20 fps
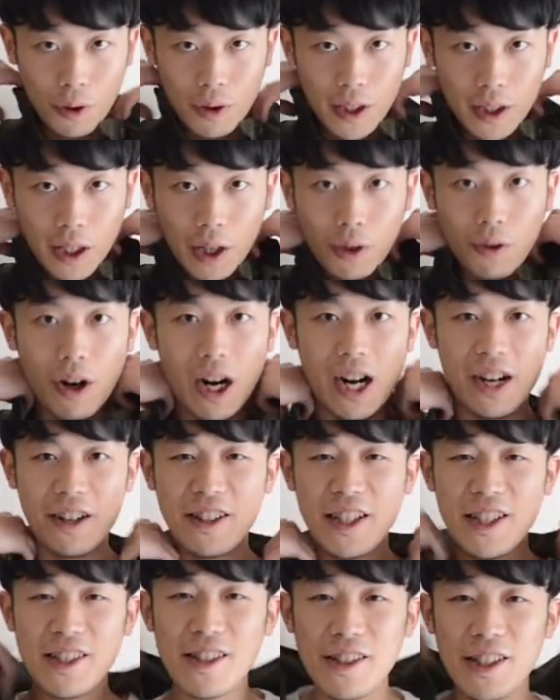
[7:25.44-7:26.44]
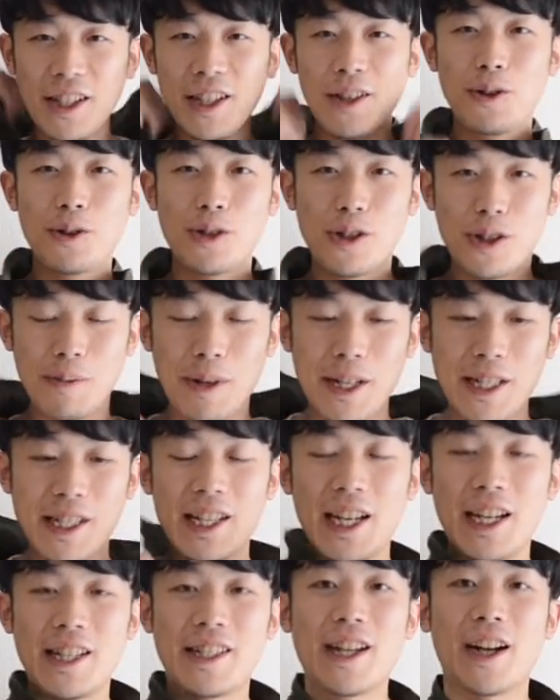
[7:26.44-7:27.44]
れは結構春夏におすすめし
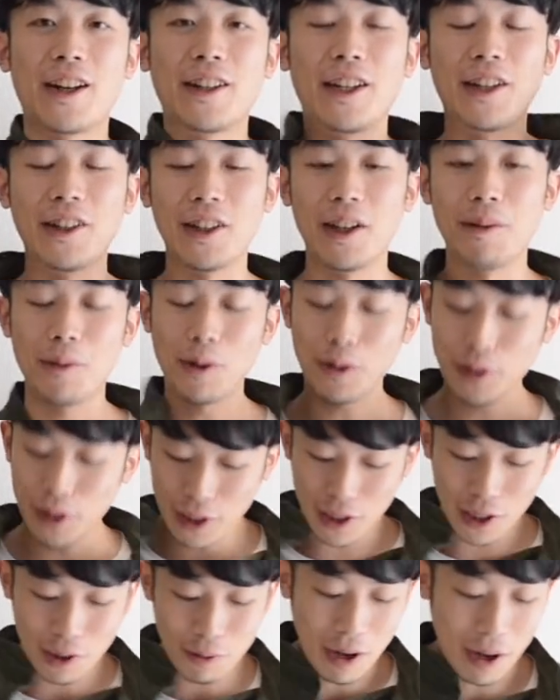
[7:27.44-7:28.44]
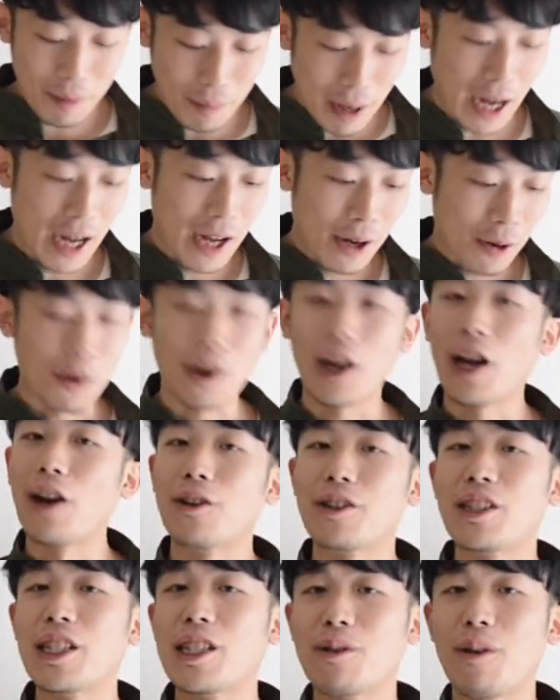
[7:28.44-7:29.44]
たい着なので僕的にはまあこれから
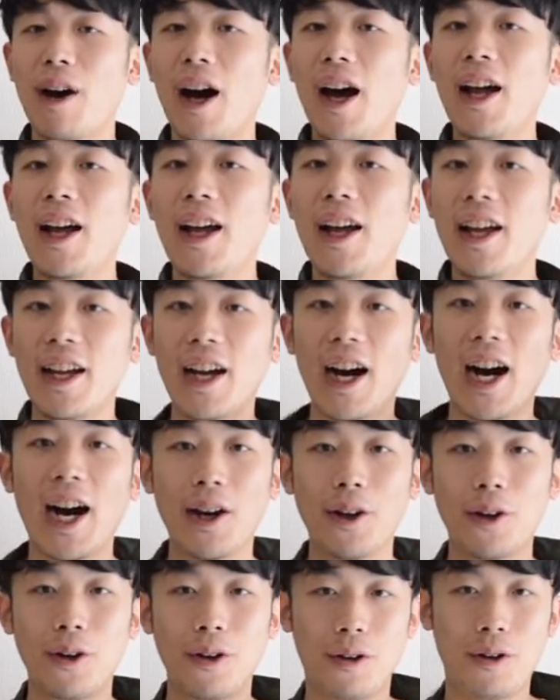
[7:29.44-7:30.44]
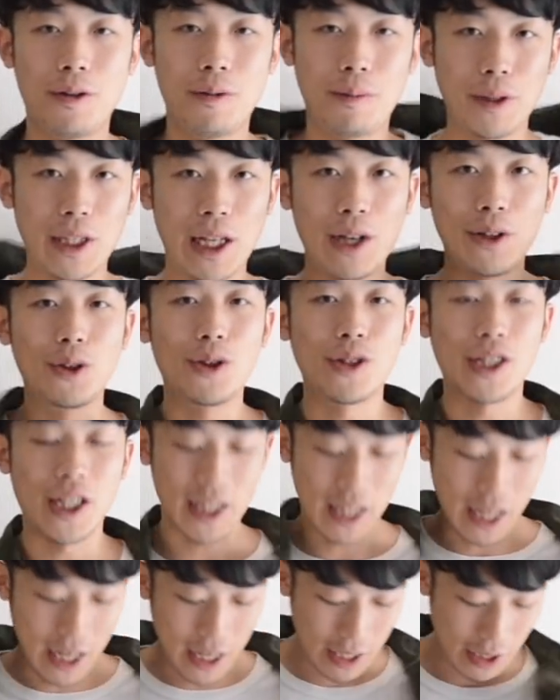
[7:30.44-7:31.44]
の季節はあのボタンを取っちゃっ
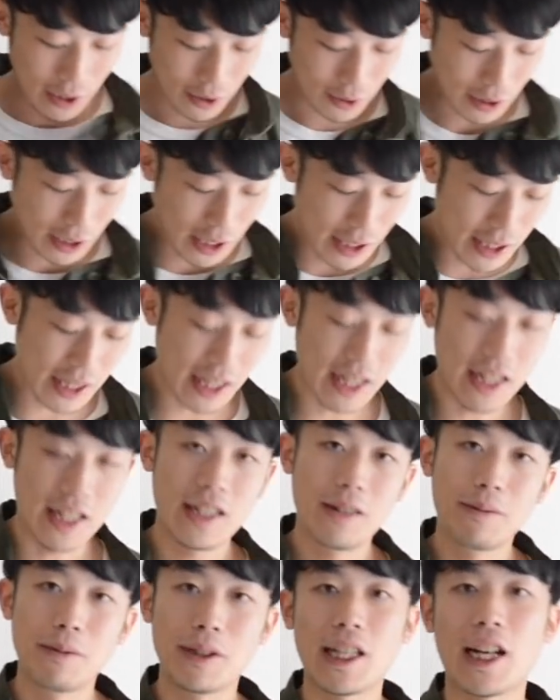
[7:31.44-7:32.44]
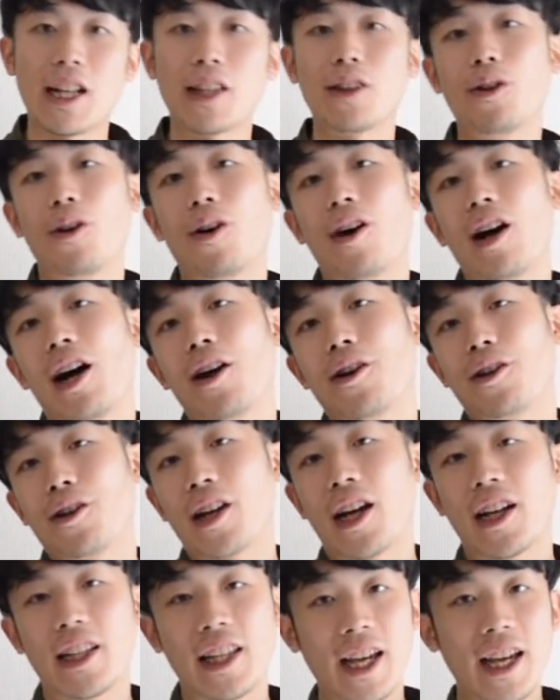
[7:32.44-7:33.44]
てこんな感じでもうさらっと羽織るぐ
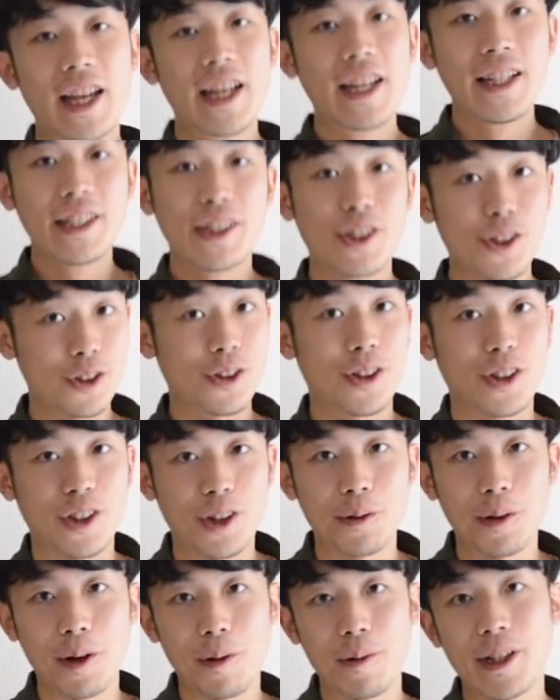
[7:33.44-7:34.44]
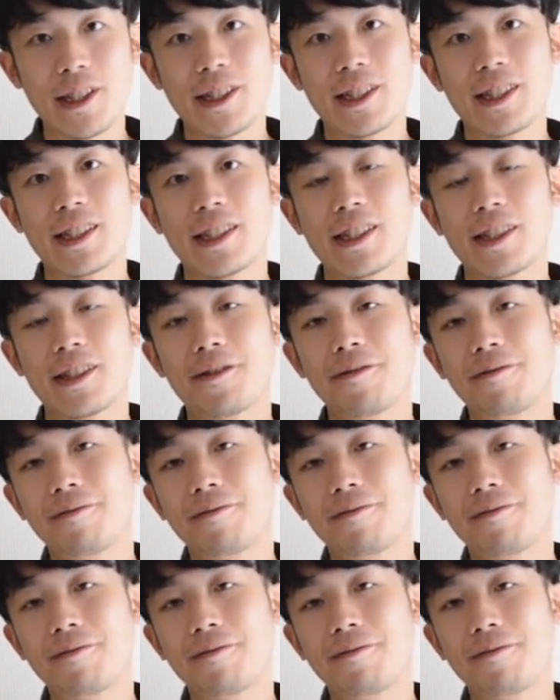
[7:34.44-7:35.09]
らいでちょうどいいと思います。